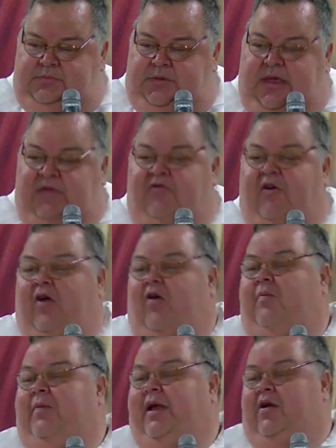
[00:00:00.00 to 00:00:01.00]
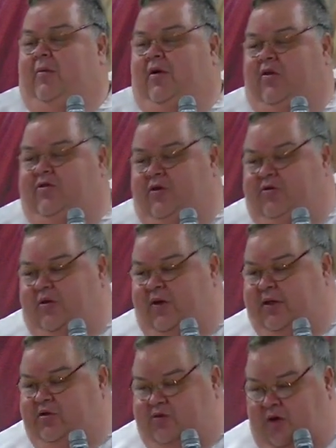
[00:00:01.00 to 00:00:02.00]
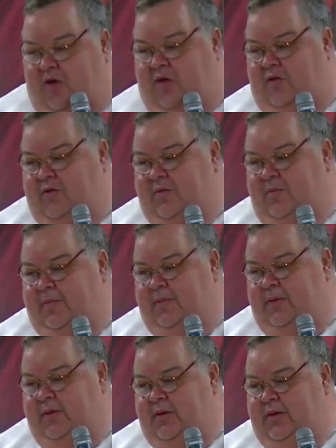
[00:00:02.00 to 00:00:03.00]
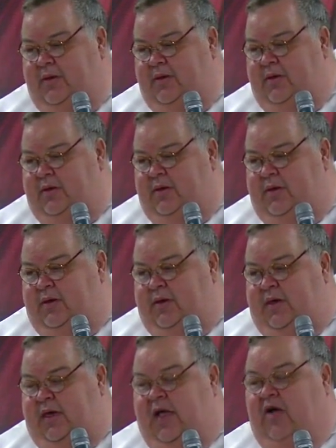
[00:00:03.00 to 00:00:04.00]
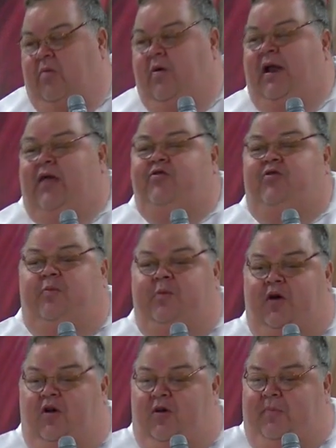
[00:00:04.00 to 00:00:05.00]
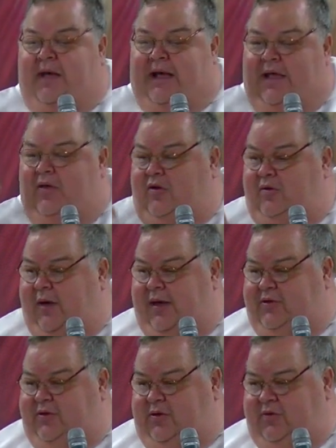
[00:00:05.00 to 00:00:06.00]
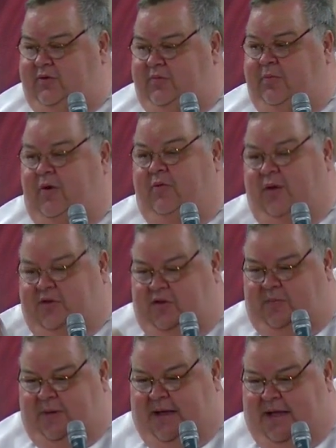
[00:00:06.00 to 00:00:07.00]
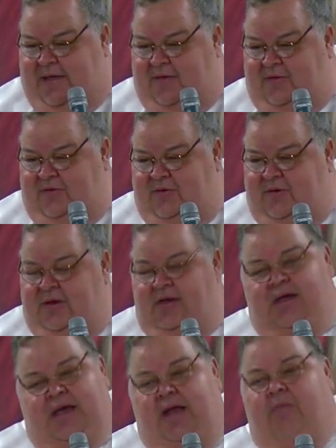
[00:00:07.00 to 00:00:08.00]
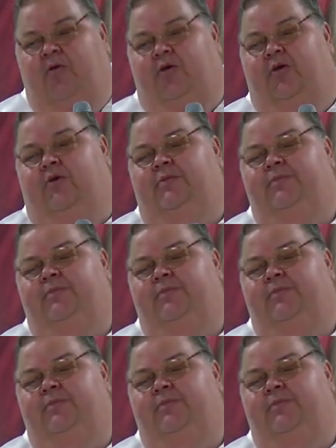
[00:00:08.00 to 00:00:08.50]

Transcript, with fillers: y fue hombre como nosotros en todo. Y como Él asumió los pecados nuestros, por nuestros pecados, Él murió.